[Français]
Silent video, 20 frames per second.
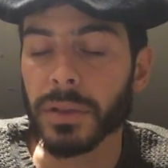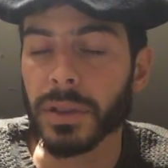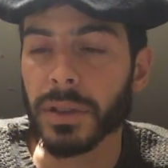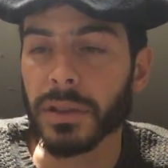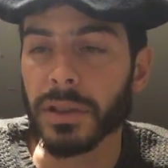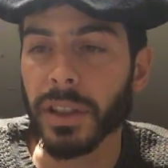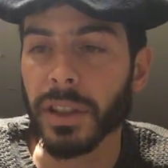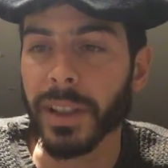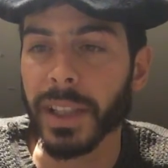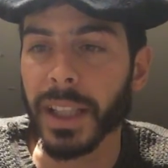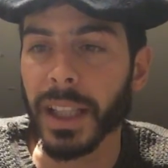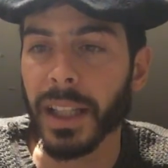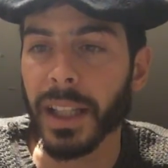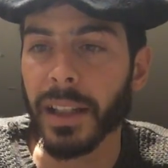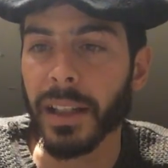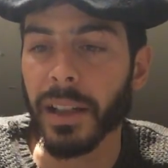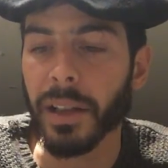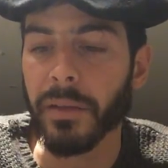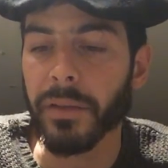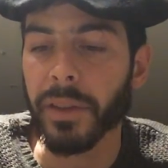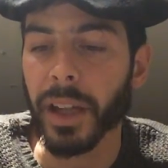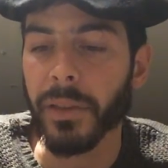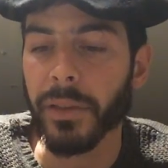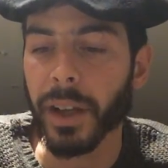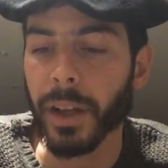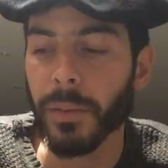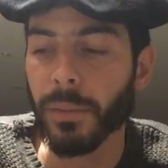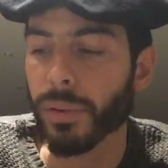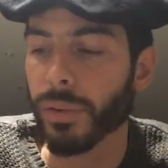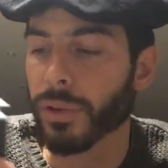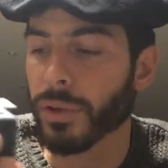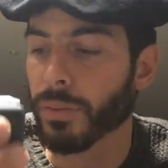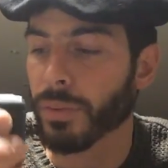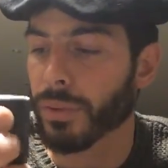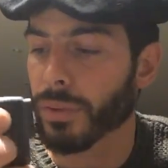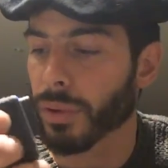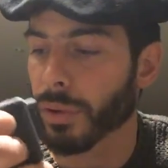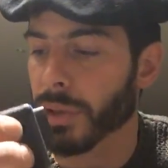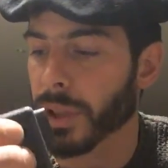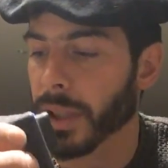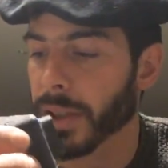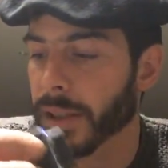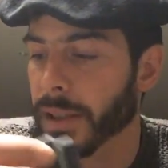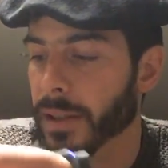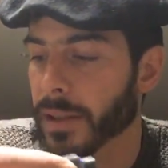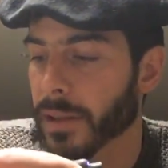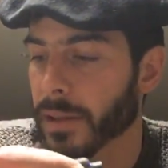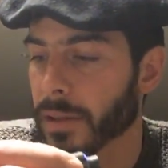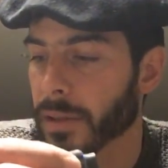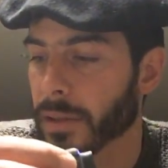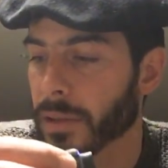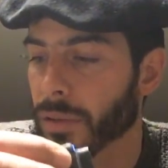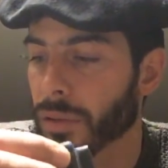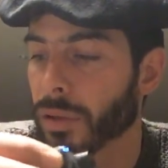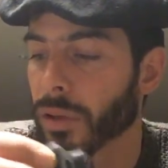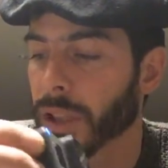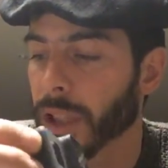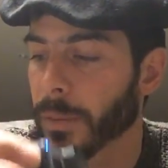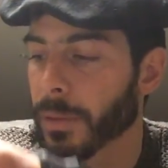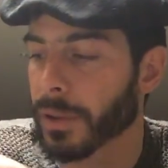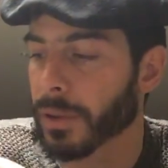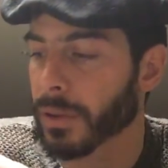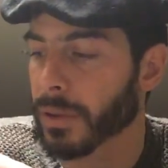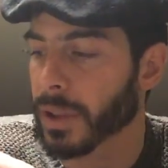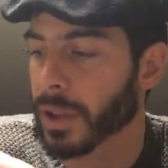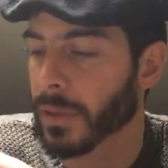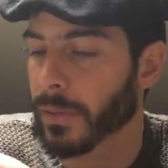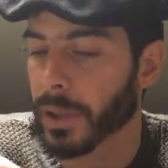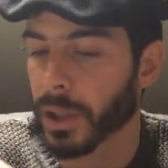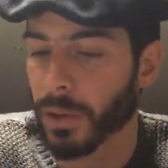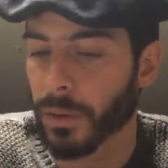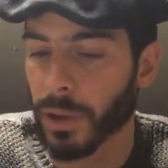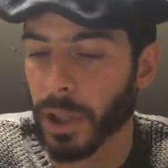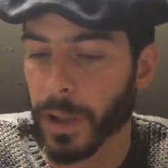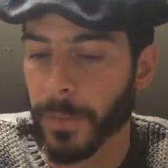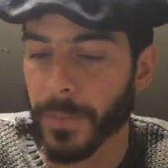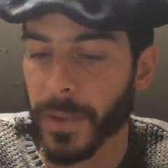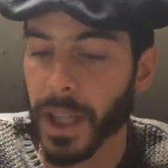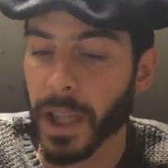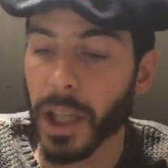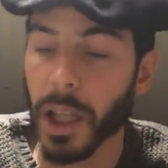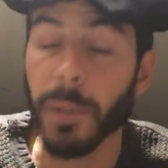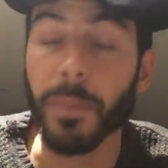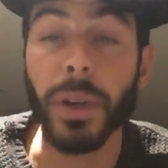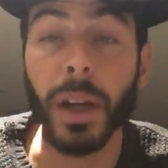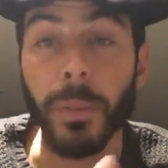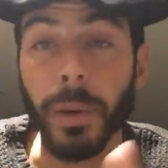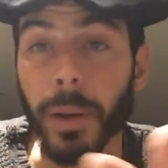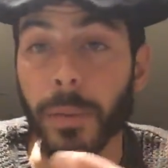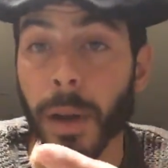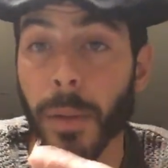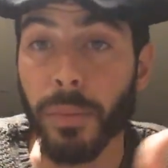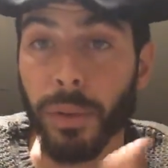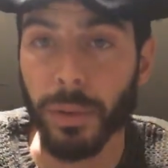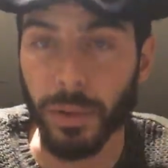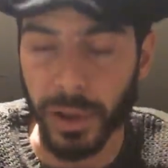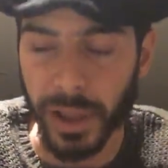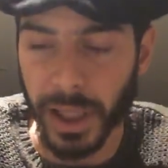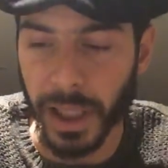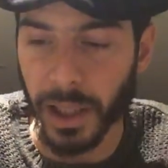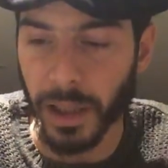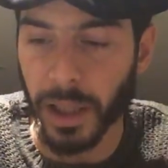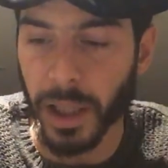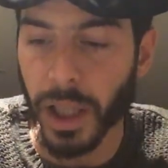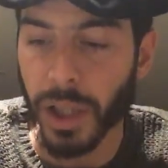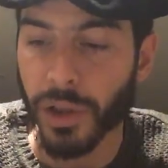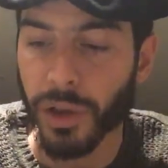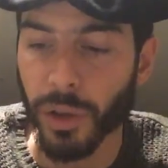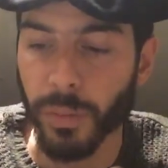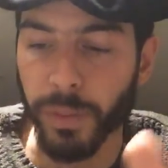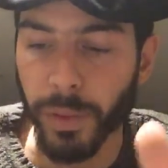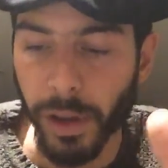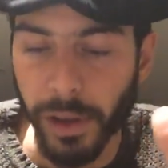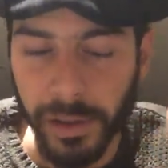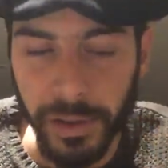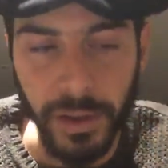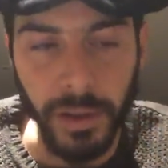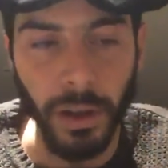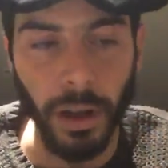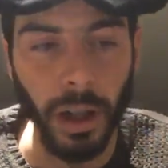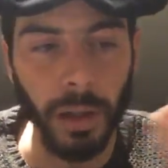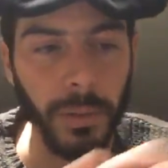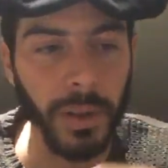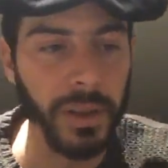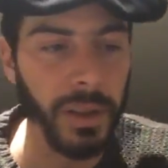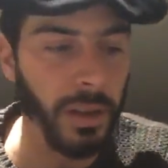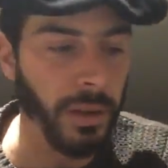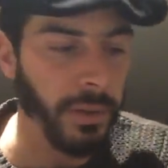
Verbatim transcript: ça va être un, vrai, vrai plus sur notamment sur ces vidéos là. Et puis après, bah, pour le tir, je pense normalement que ça